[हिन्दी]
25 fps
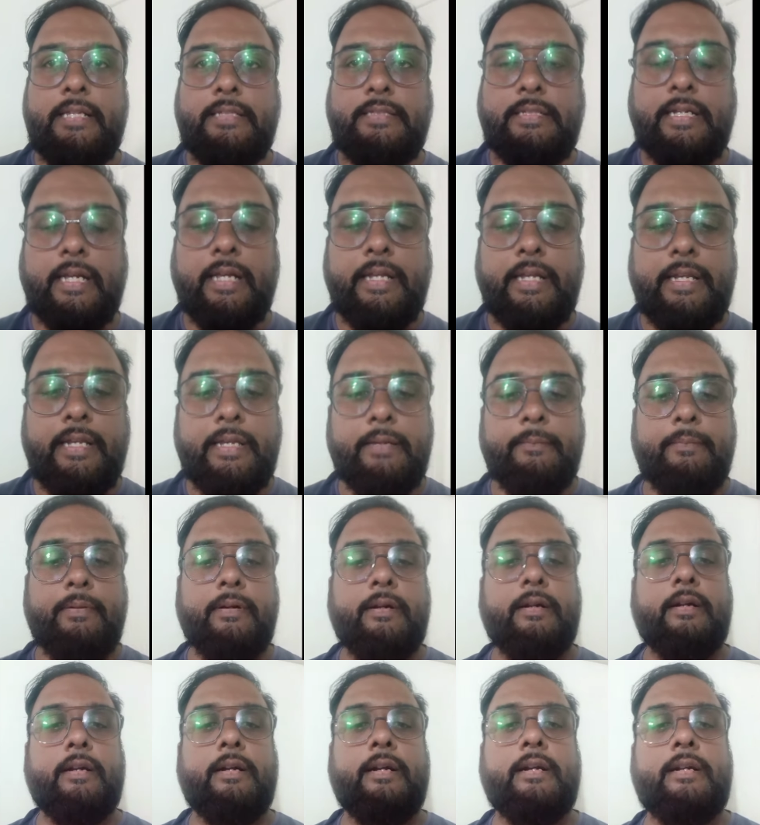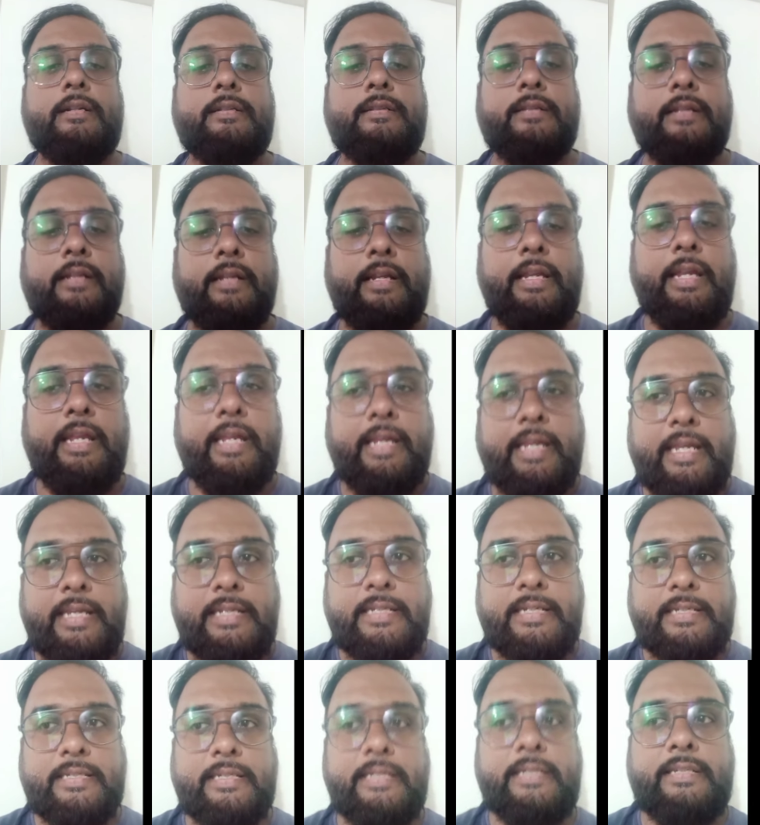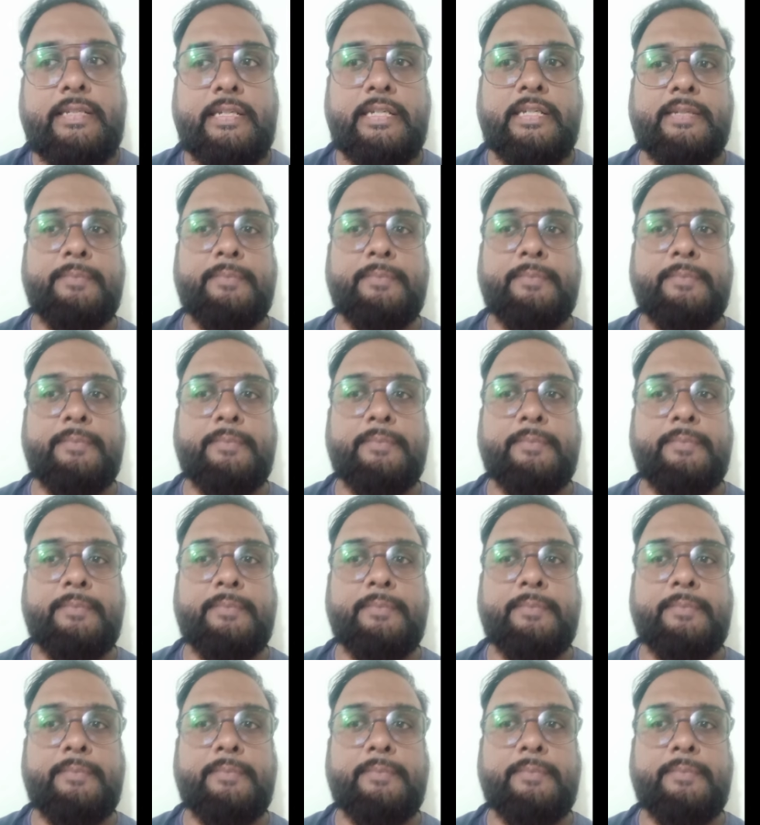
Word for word: ये सारी बर्ड्स एक ही जैसी